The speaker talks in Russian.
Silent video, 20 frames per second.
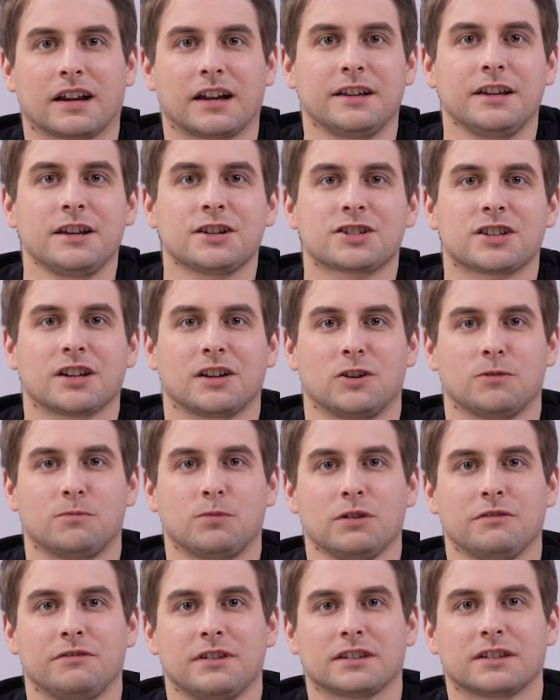Конечно,
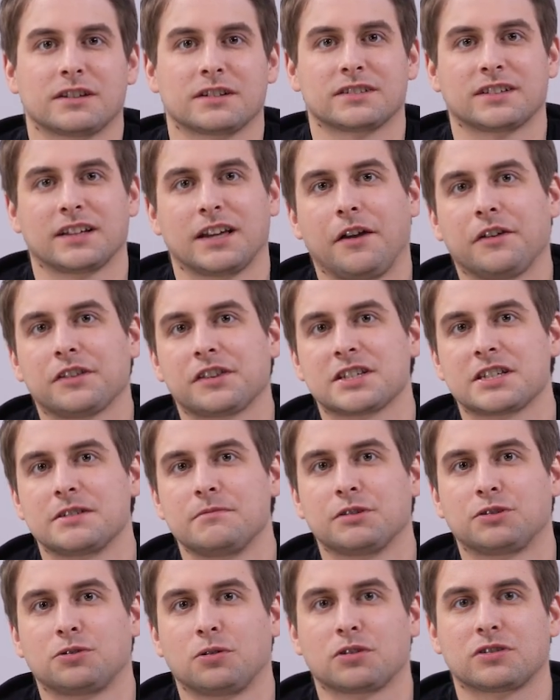любой вендор заявит о
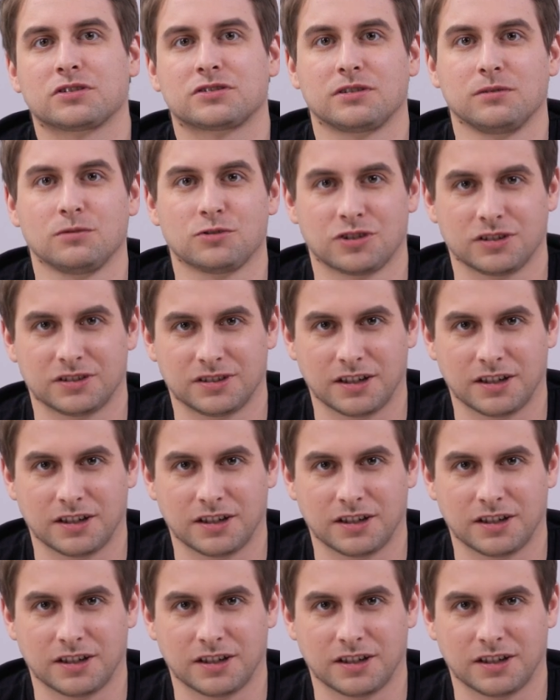себе только с лучшей